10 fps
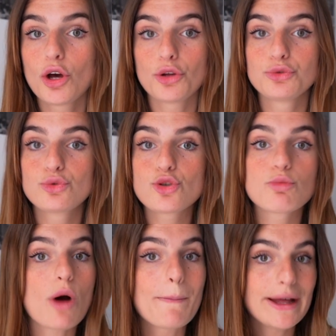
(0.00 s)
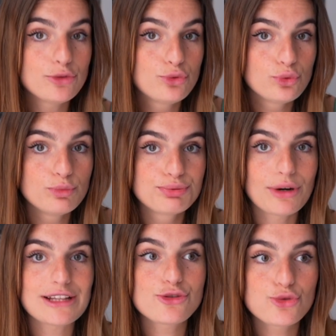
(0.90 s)
Euh, du coup, je bois pas du tout
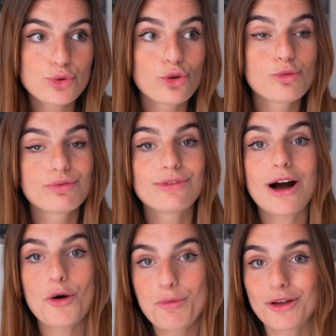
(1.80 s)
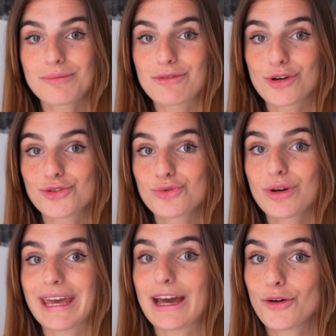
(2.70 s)
pour être sûre de pouvoir reprendre ma voiture
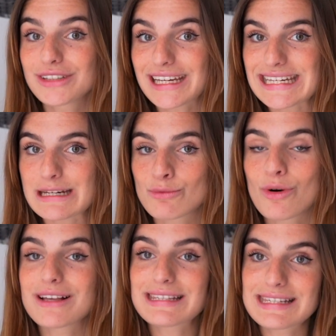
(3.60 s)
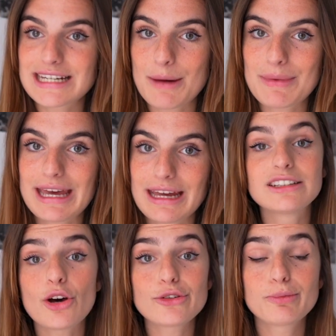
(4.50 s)
et rentrer chez moi si jamais. Les
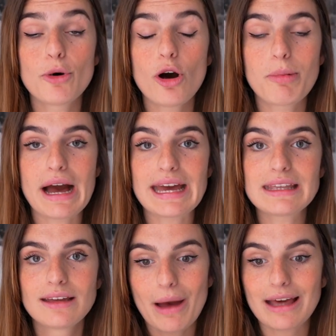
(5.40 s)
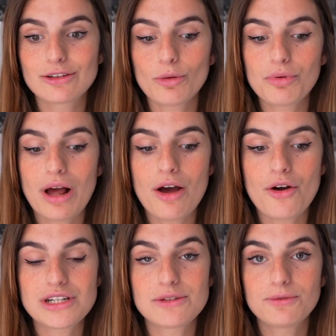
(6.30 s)
transports, pareil. Par exemple,
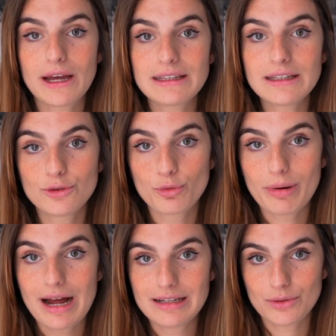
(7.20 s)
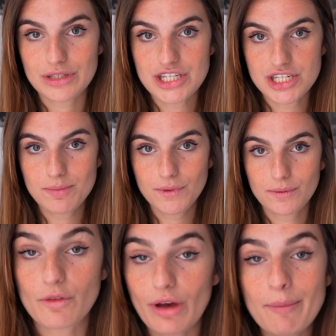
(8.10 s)
euh, j'ai failli ne pas aller en
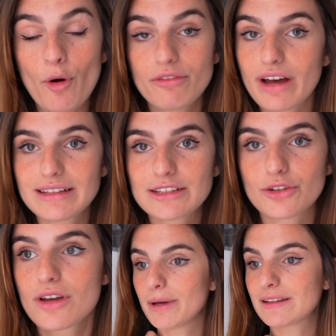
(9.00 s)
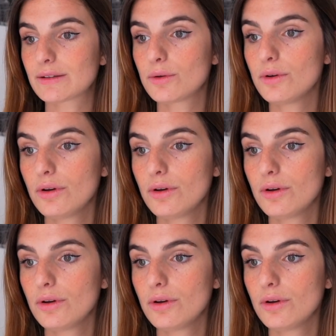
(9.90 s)
Égypte. Vraiment, vraie anecdote. Parce que